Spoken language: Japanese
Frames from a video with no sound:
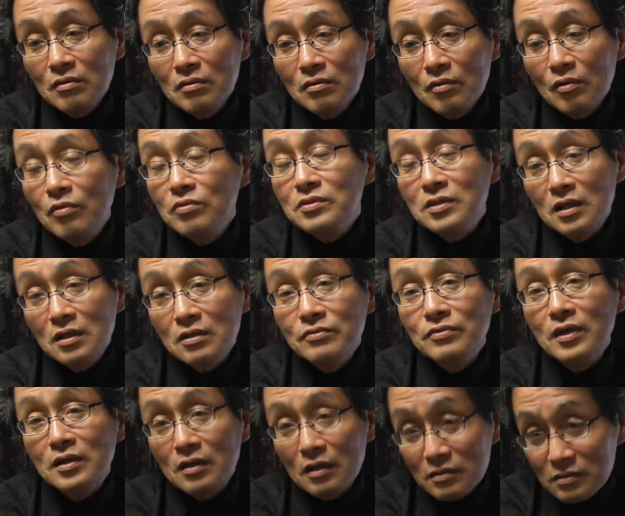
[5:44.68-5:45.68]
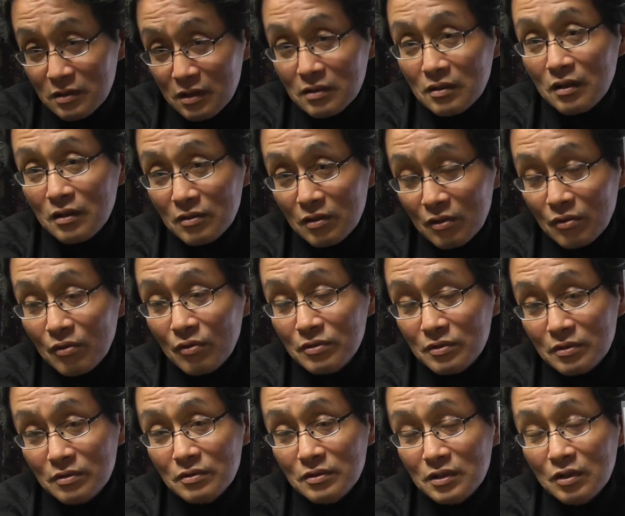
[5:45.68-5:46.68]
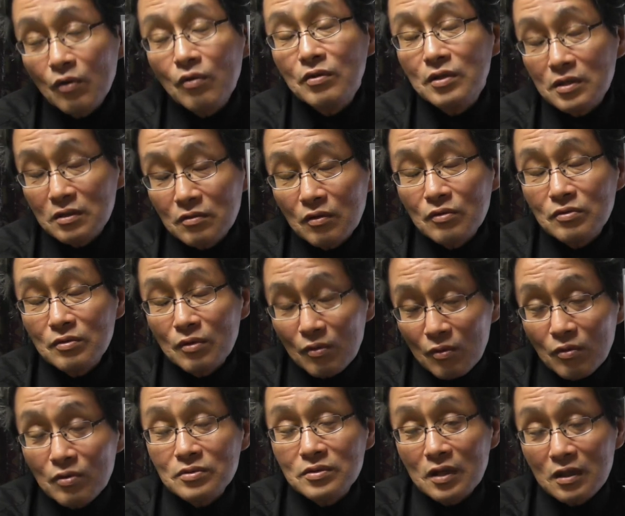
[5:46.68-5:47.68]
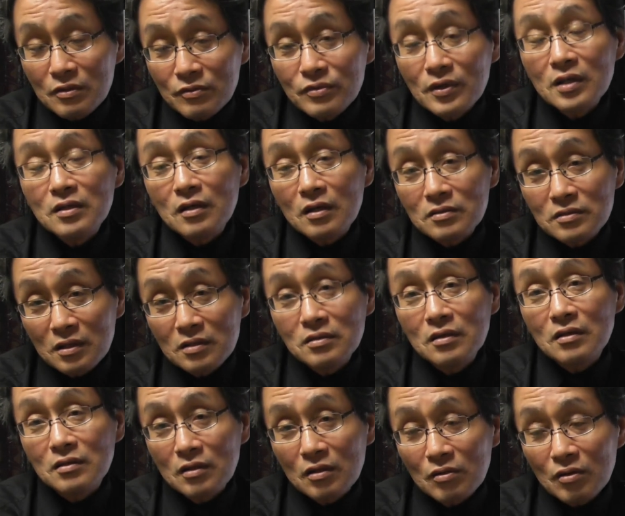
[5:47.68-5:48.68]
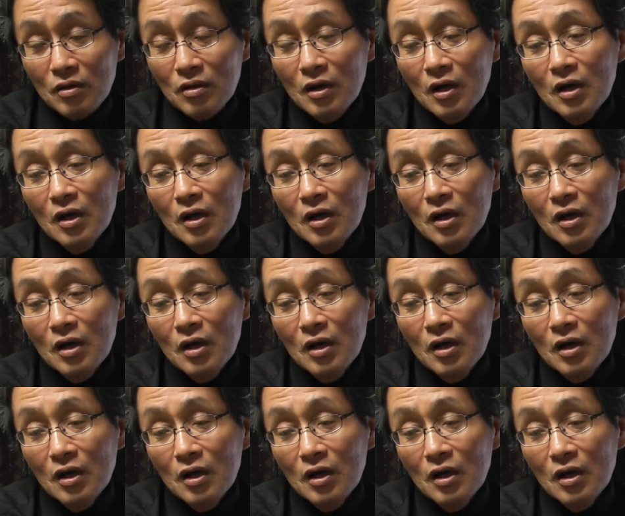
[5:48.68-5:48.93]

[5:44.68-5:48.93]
光線ルフが達成されたという、日本一国の光線ルフが達成されたと。